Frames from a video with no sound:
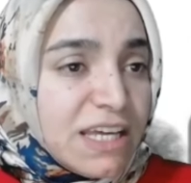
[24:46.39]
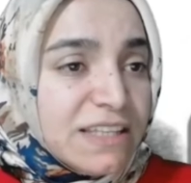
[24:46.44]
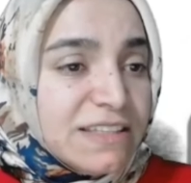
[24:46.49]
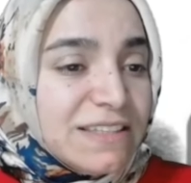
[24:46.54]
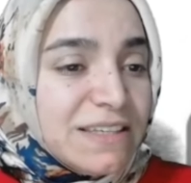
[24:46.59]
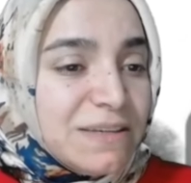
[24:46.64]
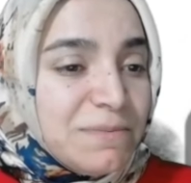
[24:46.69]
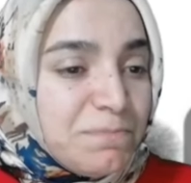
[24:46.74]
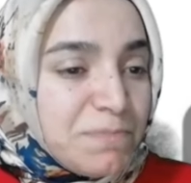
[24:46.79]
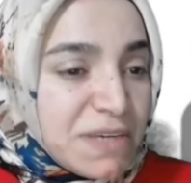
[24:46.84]

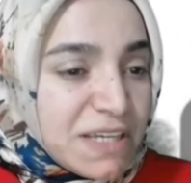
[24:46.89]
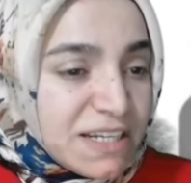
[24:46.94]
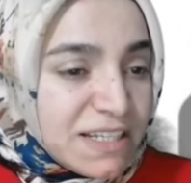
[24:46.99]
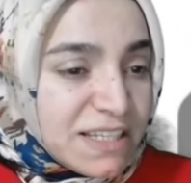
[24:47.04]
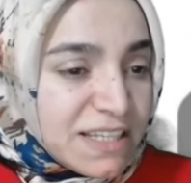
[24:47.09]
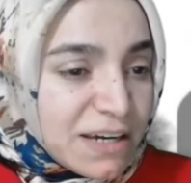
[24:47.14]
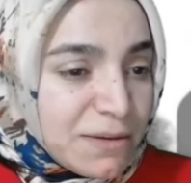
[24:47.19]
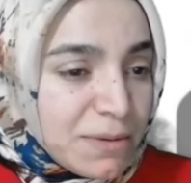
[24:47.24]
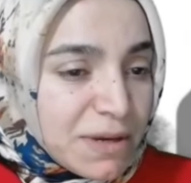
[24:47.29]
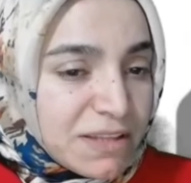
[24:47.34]
Tip 1
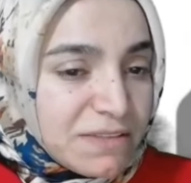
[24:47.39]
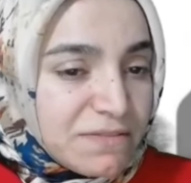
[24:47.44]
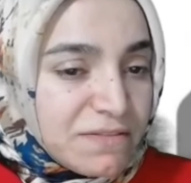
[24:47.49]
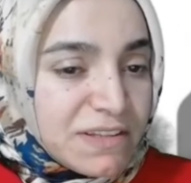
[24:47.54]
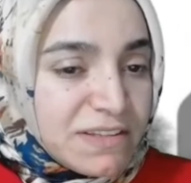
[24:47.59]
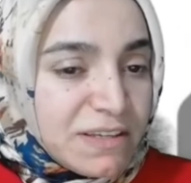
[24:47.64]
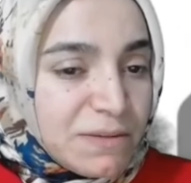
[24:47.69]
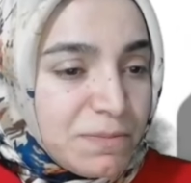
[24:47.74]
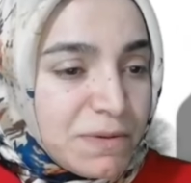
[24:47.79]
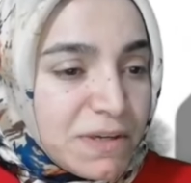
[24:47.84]
diyabet ve
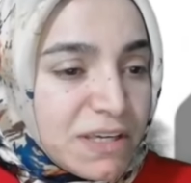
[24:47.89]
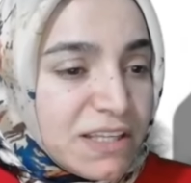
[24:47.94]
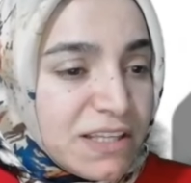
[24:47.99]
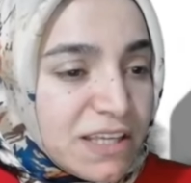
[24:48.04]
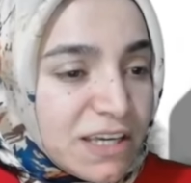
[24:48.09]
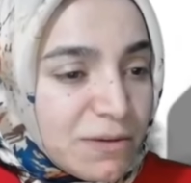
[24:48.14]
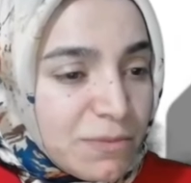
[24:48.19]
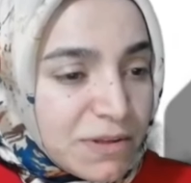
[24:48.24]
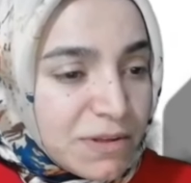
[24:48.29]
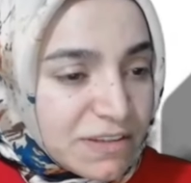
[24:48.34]
tip 2
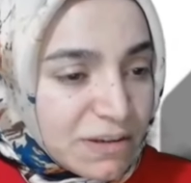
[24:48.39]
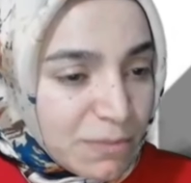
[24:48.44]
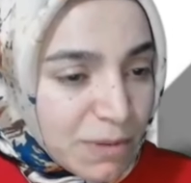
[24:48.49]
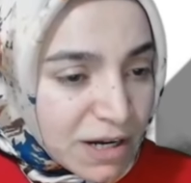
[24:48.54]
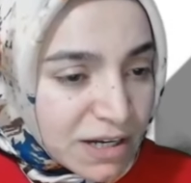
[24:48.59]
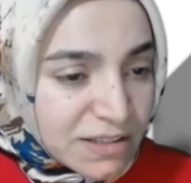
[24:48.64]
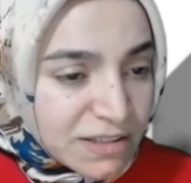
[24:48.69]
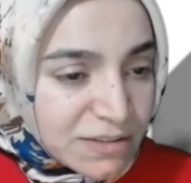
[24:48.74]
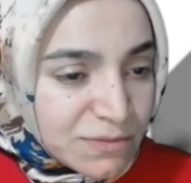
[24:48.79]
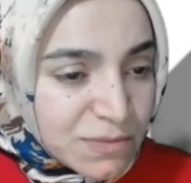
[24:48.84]
diyabete
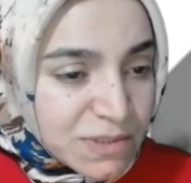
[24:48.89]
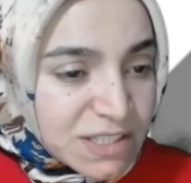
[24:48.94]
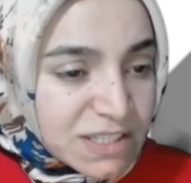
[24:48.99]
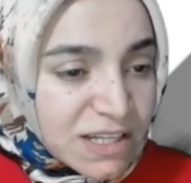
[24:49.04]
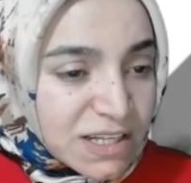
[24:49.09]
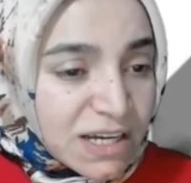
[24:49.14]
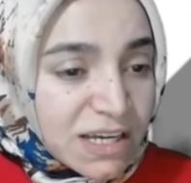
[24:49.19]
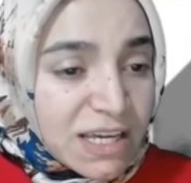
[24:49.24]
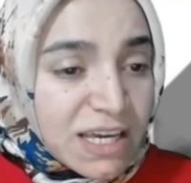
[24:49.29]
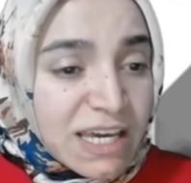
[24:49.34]

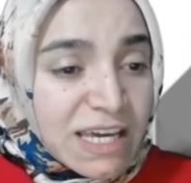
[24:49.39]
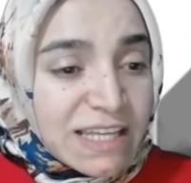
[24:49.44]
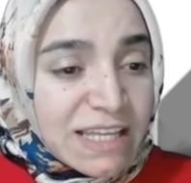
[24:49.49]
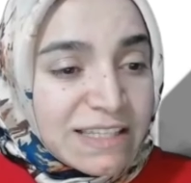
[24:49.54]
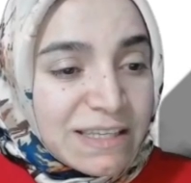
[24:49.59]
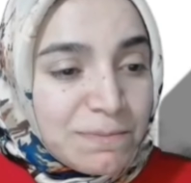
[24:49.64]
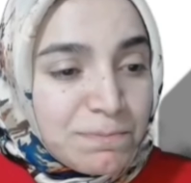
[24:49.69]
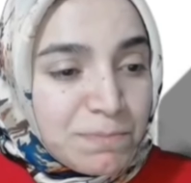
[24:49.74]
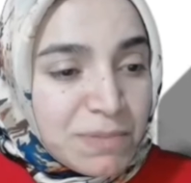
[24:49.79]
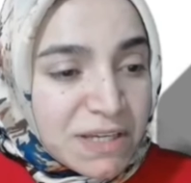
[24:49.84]
baktığımızda
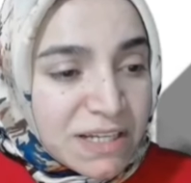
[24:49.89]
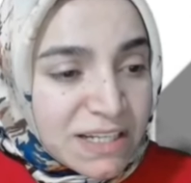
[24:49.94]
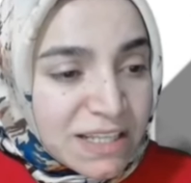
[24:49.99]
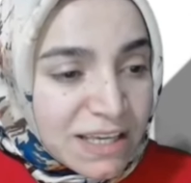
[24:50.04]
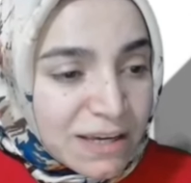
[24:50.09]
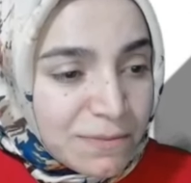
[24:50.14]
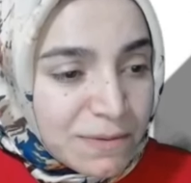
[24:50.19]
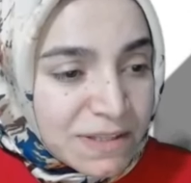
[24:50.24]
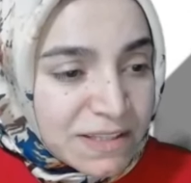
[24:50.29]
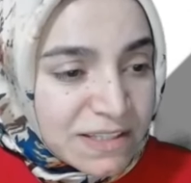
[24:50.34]
tip 1
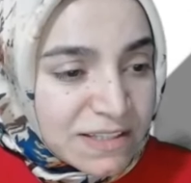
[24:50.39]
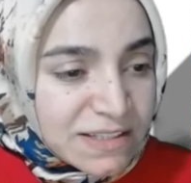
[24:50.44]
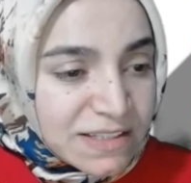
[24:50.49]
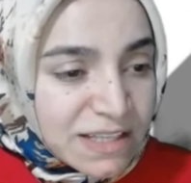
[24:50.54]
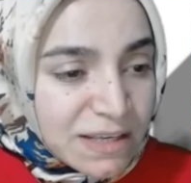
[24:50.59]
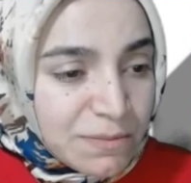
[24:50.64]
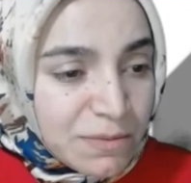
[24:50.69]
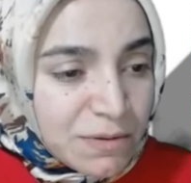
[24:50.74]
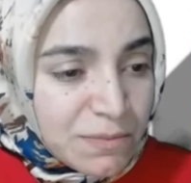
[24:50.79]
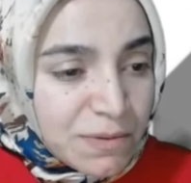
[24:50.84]
diyabetin
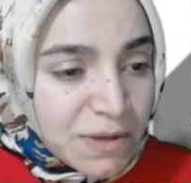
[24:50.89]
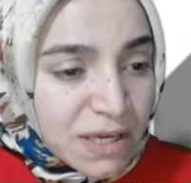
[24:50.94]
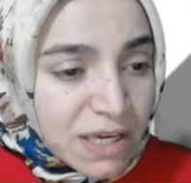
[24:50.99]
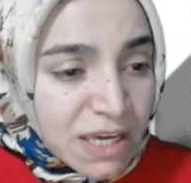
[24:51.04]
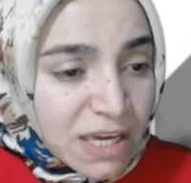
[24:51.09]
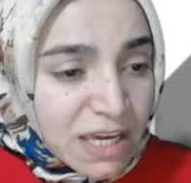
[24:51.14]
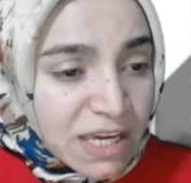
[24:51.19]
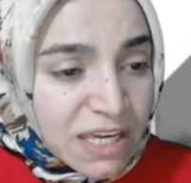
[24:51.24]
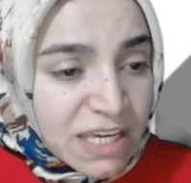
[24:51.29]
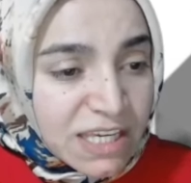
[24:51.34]
sebebi
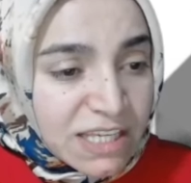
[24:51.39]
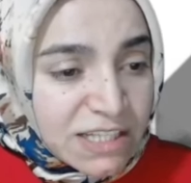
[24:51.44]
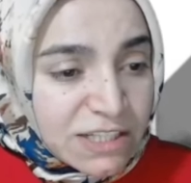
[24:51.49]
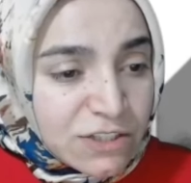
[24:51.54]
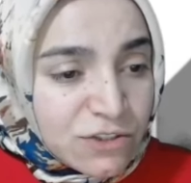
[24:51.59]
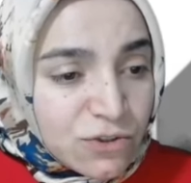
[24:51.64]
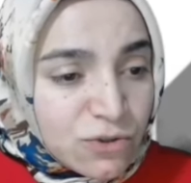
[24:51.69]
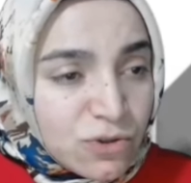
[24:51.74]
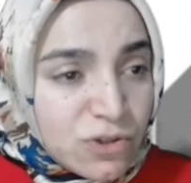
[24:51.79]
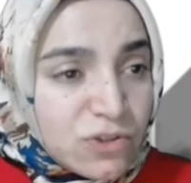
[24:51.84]

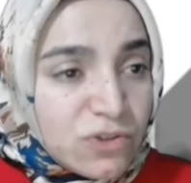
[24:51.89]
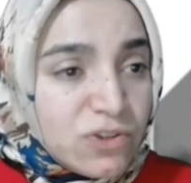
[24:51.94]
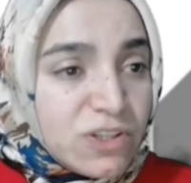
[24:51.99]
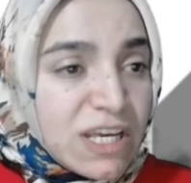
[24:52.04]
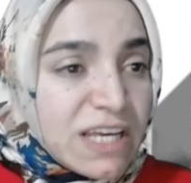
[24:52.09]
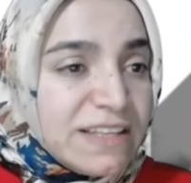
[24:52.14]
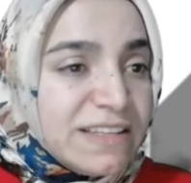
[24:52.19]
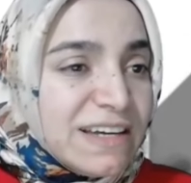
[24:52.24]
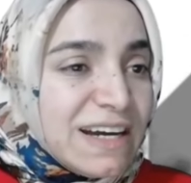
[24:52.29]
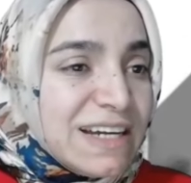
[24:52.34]
insülin
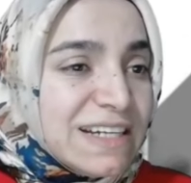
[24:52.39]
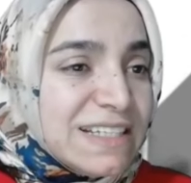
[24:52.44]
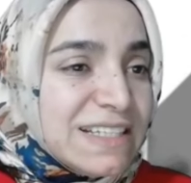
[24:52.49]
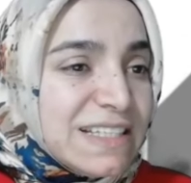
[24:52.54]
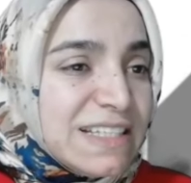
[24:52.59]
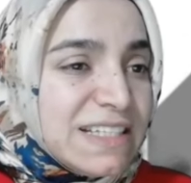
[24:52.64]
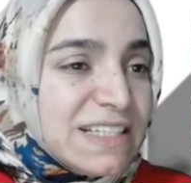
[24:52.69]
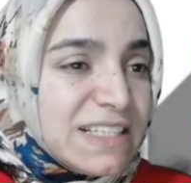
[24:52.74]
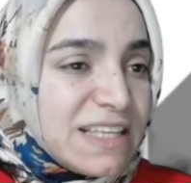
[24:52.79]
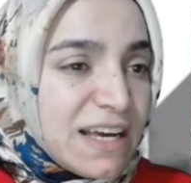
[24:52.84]

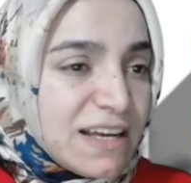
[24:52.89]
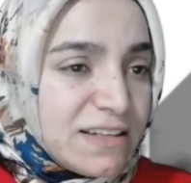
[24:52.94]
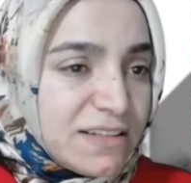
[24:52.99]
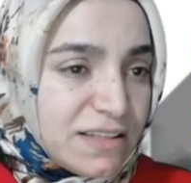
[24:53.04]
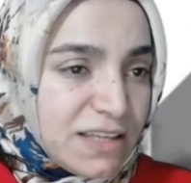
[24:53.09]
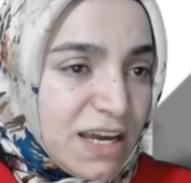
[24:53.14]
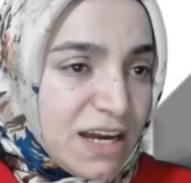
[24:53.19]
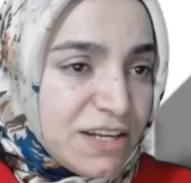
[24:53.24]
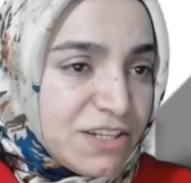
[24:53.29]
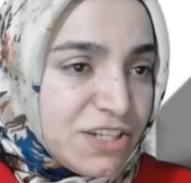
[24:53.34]
yetersizken
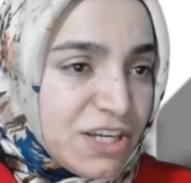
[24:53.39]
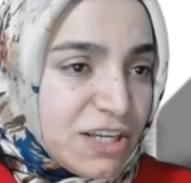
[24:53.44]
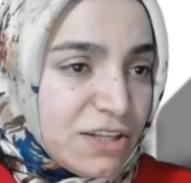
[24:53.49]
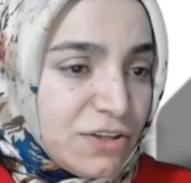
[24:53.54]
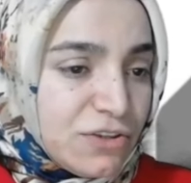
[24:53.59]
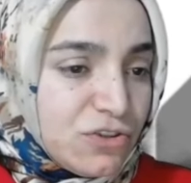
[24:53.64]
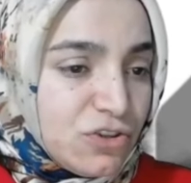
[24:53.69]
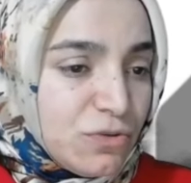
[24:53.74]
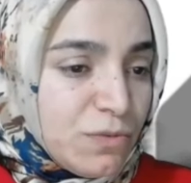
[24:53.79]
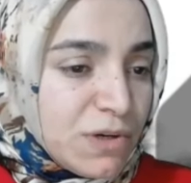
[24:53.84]
gerçekleşiyor.